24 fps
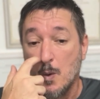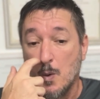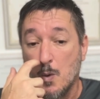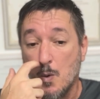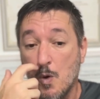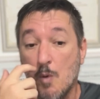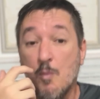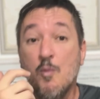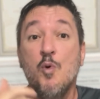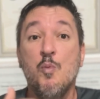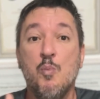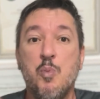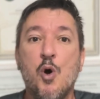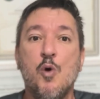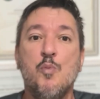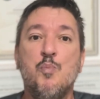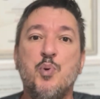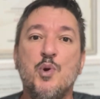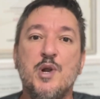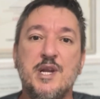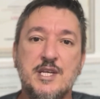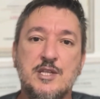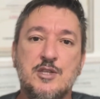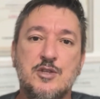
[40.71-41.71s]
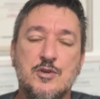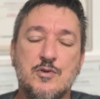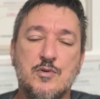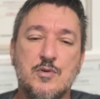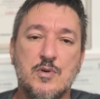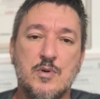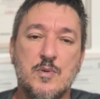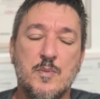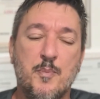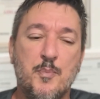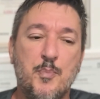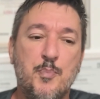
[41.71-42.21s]
como um bom político.
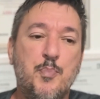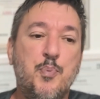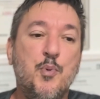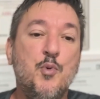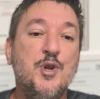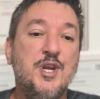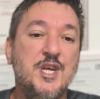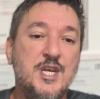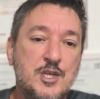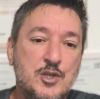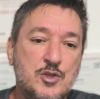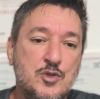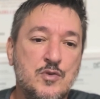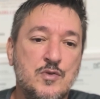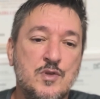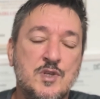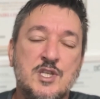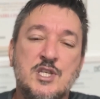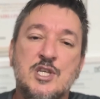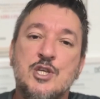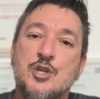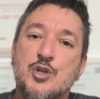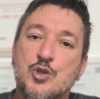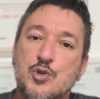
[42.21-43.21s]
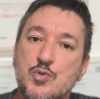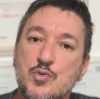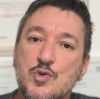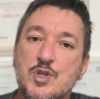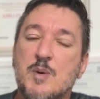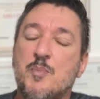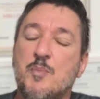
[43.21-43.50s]
Por isso se estuda